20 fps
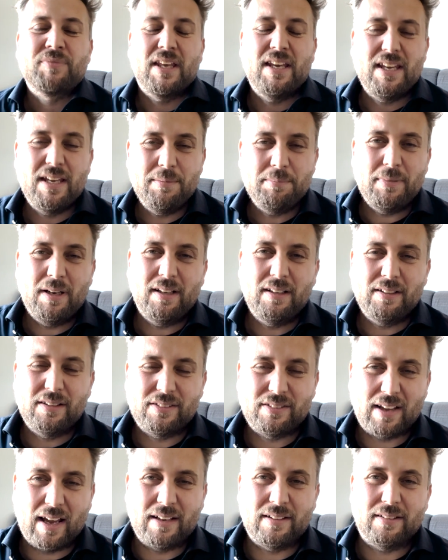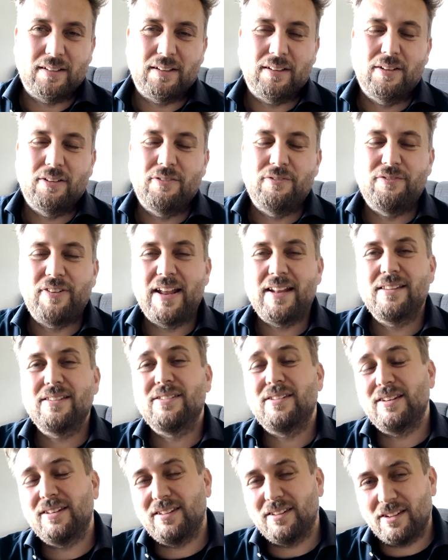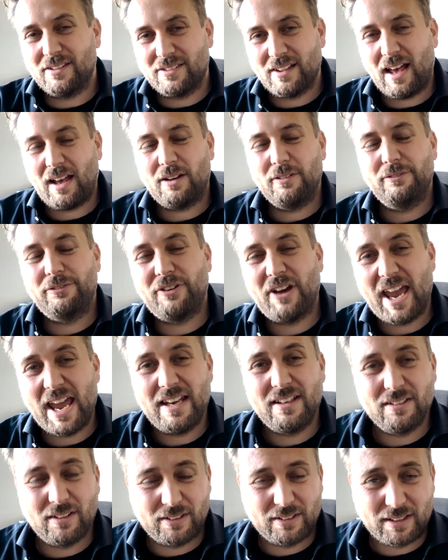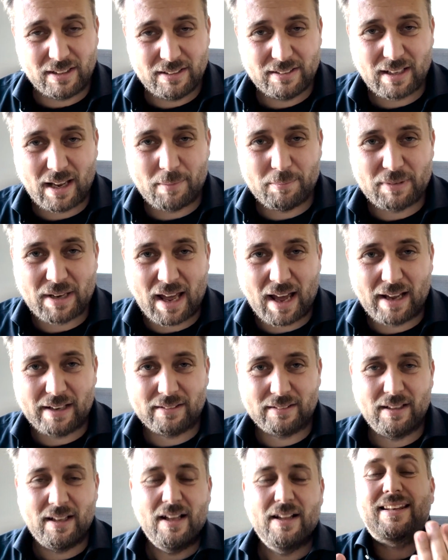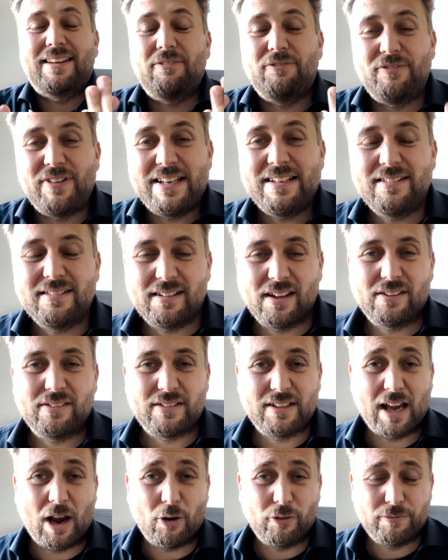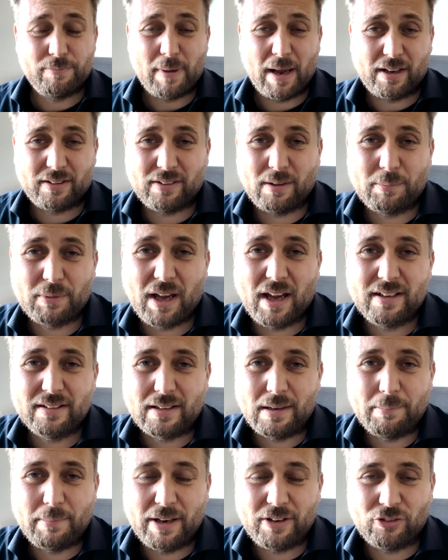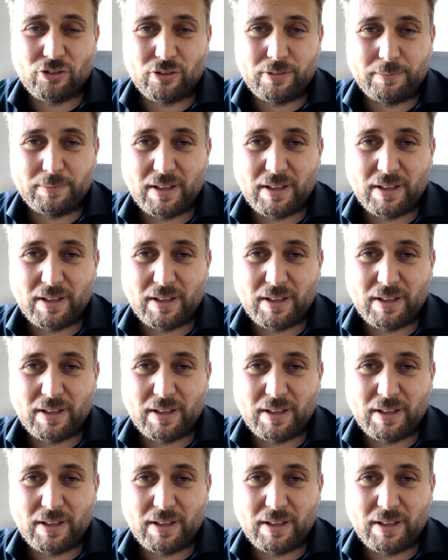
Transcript: immer dann, wenn sich Sachen verändern in deinem Laden, gewinnt das die Aufmerksamkeit der Menschen.